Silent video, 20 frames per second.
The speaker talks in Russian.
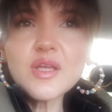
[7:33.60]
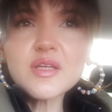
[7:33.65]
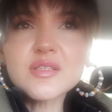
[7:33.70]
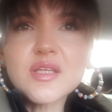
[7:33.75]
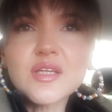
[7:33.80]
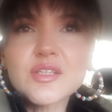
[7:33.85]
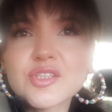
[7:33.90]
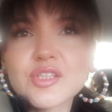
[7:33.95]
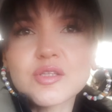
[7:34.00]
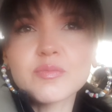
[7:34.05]

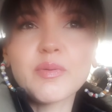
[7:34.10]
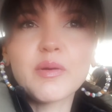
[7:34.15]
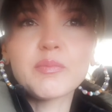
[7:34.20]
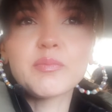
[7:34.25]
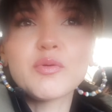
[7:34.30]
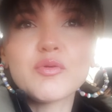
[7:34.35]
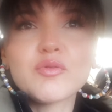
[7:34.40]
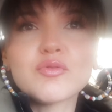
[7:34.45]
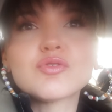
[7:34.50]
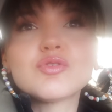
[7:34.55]
Значит, по
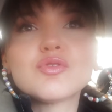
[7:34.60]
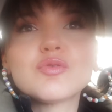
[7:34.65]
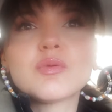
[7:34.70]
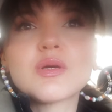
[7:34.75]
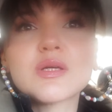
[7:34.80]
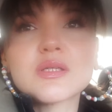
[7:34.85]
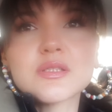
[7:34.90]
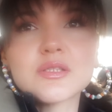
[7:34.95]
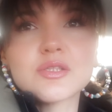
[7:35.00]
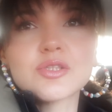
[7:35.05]
поводу
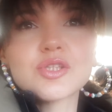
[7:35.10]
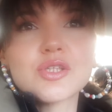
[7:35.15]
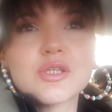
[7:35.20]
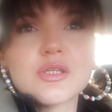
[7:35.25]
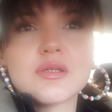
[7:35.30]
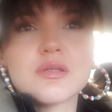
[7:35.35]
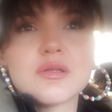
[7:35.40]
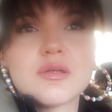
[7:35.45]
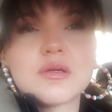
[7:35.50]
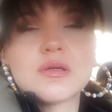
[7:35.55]

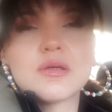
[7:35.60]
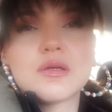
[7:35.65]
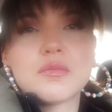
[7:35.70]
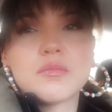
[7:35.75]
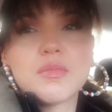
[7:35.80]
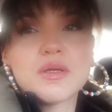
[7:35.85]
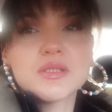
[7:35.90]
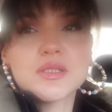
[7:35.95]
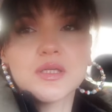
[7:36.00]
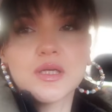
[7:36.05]
масочки. А,
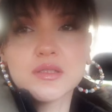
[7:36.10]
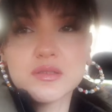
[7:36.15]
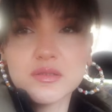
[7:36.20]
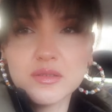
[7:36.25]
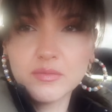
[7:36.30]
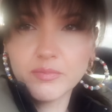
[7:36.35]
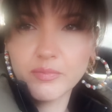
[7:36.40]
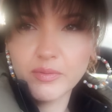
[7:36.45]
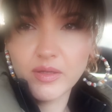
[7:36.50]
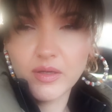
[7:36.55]
маска
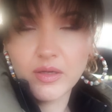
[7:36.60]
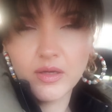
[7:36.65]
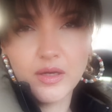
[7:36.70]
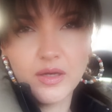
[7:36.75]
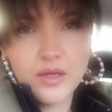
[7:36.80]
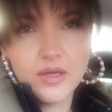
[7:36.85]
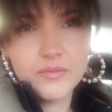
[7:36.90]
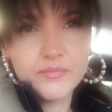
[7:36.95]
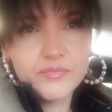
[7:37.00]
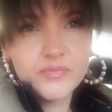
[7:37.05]

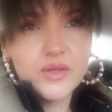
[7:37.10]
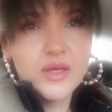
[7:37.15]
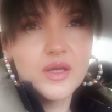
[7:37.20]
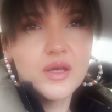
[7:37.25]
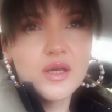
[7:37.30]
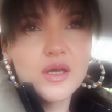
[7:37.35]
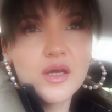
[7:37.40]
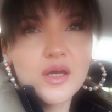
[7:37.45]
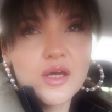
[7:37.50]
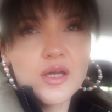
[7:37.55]
неплохая,
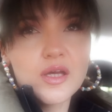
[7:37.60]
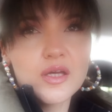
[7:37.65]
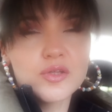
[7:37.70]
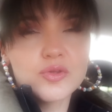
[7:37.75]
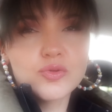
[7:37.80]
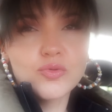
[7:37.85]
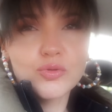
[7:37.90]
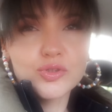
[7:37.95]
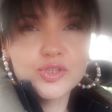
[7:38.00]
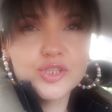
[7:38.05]

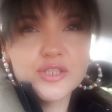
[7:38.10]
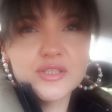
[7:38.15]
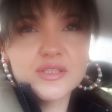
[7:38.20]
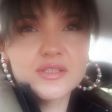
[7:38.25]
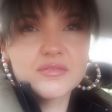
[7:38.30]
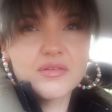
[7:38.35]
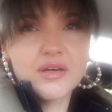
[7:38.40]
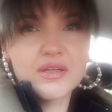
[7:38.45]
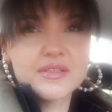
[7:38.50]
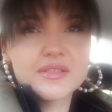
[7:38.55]
но через
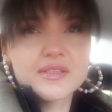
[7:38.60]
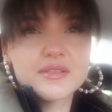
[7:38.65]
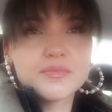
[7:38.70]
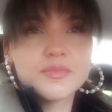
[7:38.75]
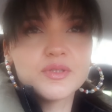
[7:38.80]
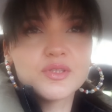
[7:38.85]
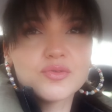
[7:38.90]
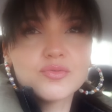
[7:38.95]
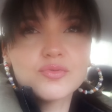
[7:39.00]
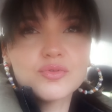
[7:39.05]
20
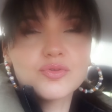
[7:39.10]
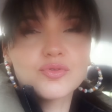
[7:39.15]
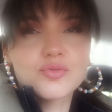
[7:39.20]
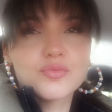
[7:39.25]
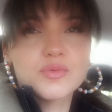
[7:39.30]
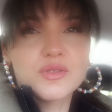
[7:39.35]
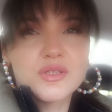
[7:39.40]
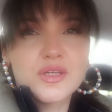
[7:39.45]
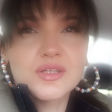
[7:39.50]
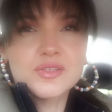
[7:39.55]
минут у
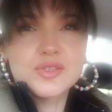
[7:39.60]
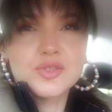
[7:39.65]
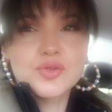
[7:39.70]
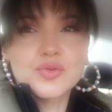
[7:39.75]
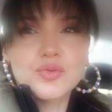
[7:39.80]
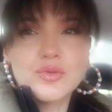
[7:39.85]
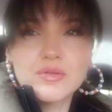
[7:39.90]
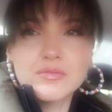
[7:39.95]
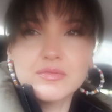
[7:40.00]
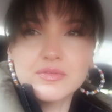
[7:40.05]
меня
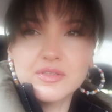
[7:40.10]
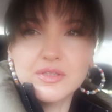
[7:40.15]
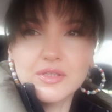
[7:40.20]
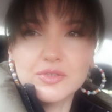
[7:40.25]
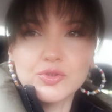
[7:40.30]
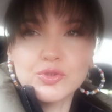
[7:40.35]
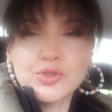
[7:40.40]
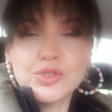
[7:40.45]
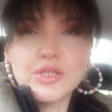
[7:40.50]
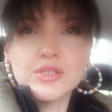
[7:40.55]
снова
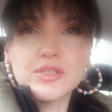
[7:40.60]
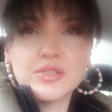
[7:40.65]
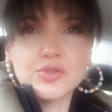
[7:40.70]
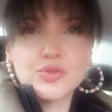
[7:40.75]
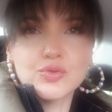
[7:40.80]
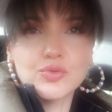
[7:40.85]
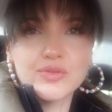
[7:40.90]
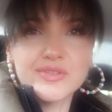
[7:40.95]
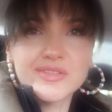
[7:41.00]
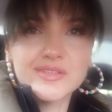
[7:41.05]
ощущение
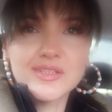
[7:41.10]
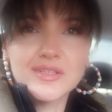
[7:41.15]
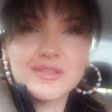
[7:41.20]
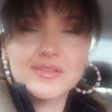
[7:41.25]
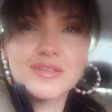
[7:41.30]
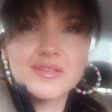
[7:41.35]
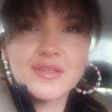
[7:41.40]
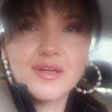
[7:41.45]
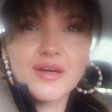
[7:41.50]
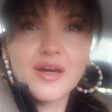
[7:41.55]
сухости
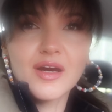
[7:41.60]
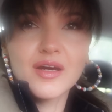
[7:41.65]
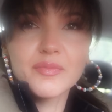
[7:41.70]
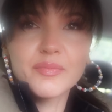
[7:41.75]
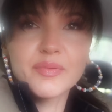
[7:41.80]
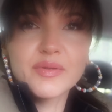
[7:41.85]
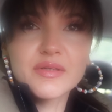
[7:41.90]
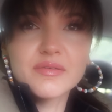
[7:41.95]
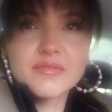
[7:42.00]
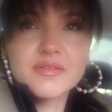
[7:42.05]
на ногах
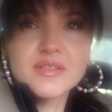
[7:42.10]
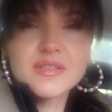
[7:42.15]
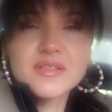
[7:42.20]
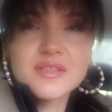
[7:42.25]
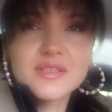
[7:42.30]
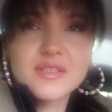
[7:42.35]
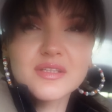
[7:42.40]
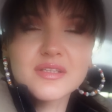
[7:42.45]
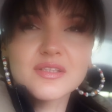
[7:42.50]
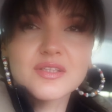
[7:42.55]

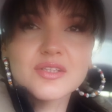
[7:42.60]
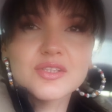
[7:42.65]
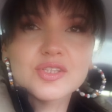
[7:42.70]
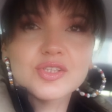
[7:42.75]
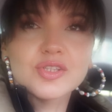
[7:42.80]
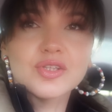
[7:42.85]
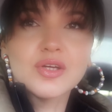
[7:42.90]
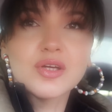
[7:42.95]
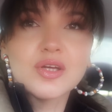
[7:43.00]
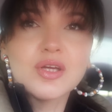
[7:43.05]
появилось,
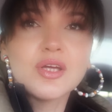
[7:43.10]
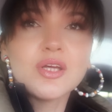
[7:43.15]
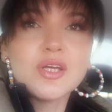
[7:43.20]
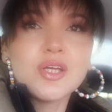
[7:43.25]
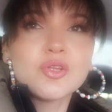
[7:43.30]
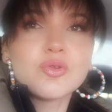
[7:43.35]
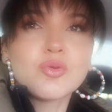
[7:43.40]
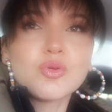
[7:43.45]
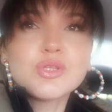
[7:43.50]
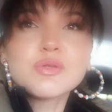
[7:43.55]
конечно.
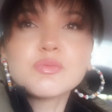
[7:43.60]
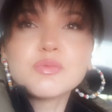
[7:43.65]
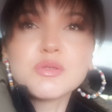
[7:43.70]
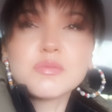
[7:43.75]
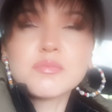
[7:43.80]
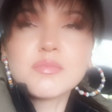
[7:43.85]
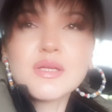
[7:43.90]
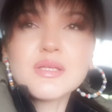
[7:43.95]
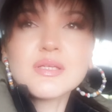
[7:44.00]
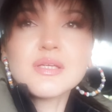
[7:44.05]
Но, тем не
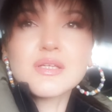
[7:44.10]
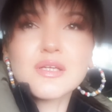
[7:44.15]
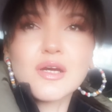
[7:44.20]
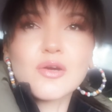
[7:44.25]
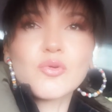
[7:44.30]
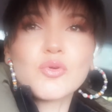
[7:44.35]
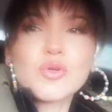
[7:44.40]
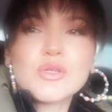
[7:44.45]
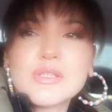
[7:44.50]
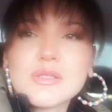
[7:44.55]
менее,
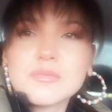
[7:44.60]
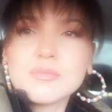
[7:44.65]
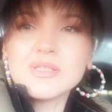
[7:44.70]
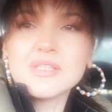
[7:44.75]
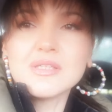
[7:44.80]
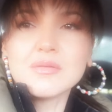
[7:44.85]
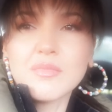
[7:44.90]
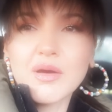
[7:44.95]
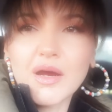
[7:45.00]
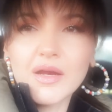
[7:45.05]
какой-то
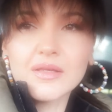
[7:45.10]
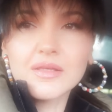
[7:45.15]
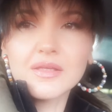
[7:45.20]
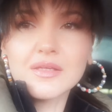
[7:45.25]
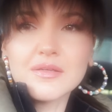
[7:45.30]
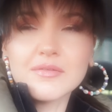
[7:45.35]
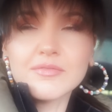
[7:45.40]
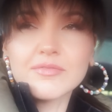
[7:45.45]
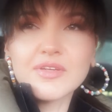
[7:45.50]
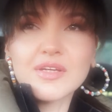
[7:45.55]

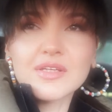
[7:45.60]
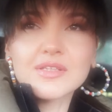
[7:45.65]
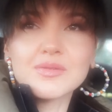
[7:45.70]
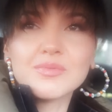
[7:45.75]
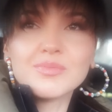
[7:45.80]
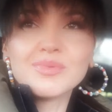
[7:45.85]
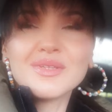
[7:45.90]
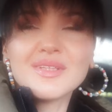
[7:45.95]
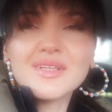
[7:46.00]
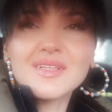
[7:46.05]
минимальный эффект
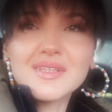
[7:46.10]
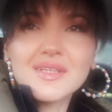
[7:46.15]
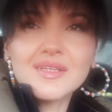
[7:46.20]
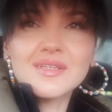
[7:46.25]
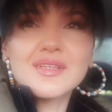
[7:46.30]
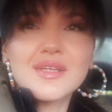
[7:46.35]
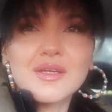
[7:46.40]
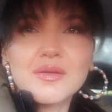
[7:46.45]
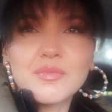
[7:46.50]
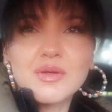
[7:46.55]
был от
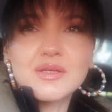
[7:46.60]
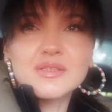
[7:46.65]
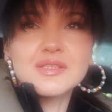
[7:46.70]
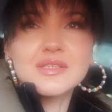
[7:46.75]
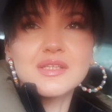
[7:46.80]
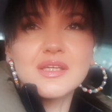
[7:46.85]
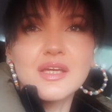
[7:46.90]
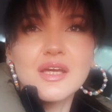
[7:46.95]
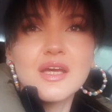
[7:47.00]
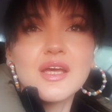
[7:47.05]
этой
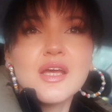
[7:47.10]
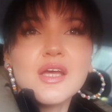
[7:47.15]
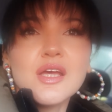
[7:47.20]
маски.